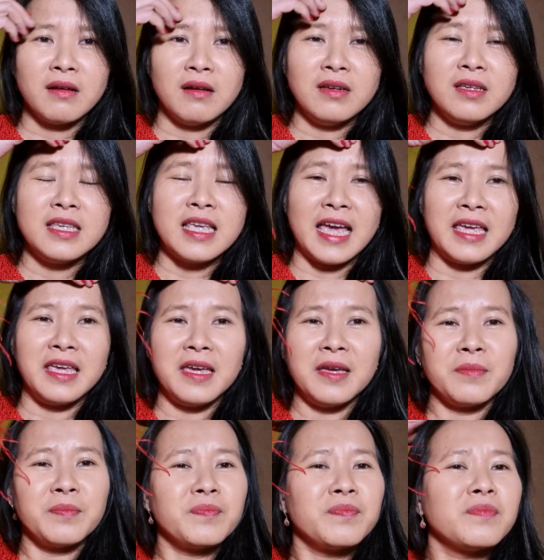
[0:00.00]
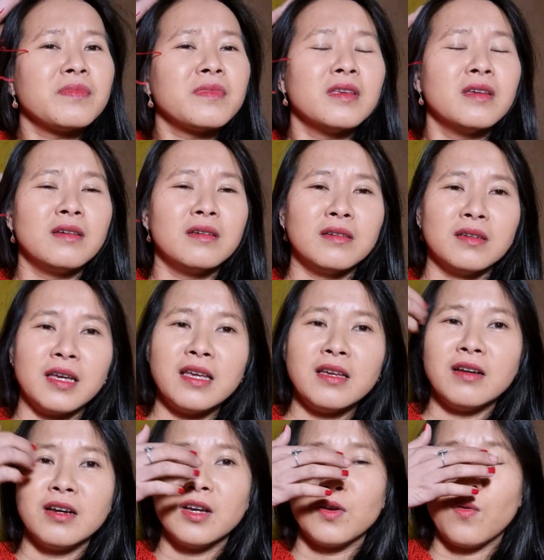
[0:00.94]
cửa như vậy á cái
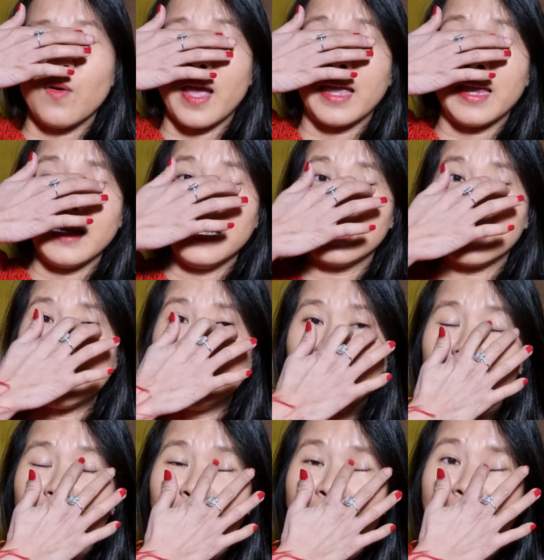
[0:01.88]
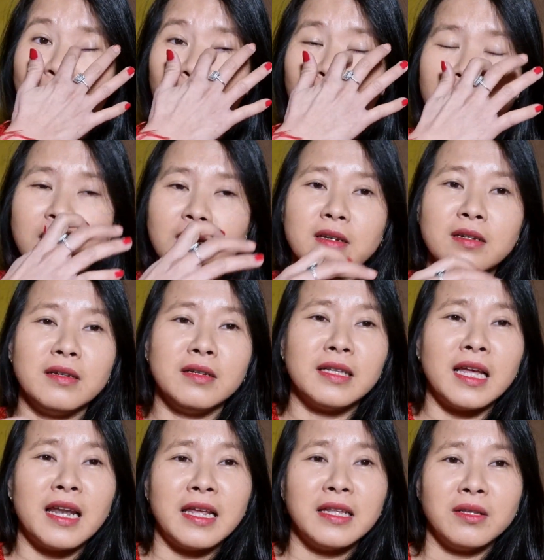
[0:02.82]
người ngoài người ta nhìn vào á người
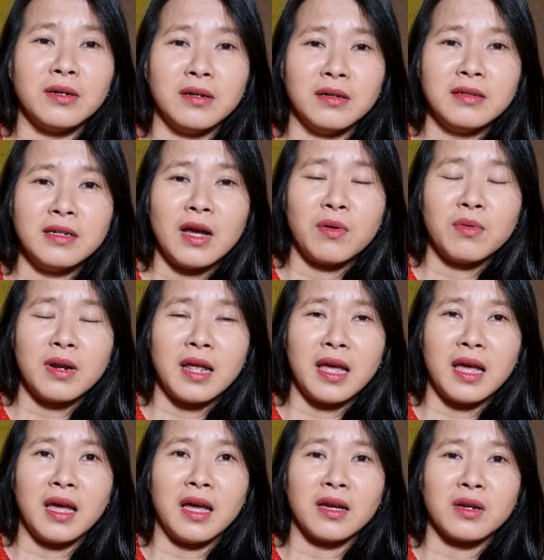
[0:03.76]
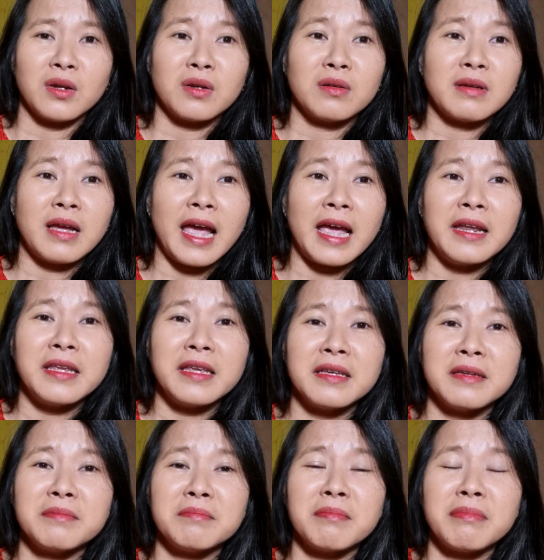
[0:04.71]
ta lại tưởng đâu là hai
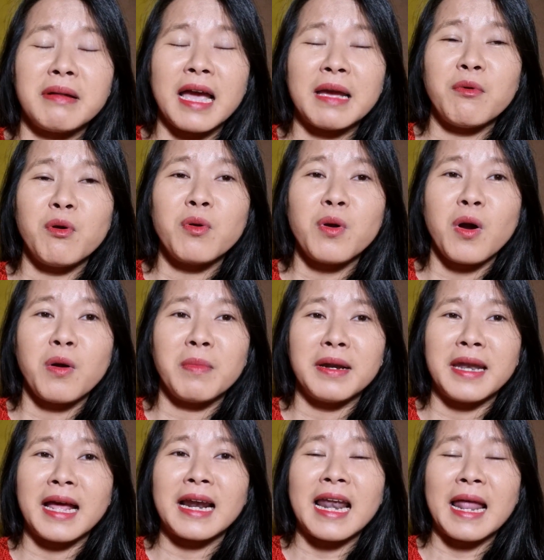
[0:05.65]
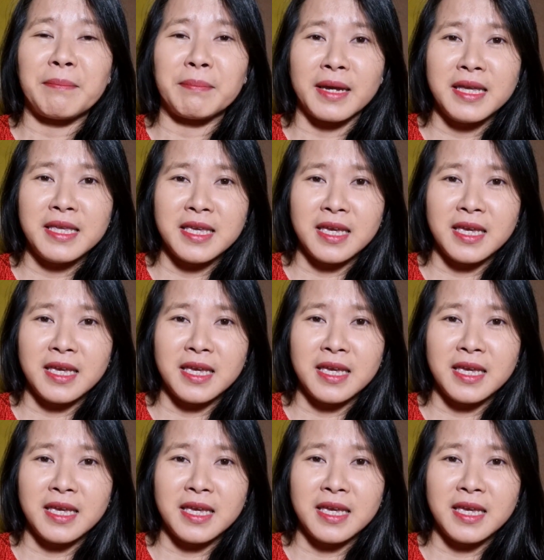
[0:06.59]
hai bố con mình đang làm cái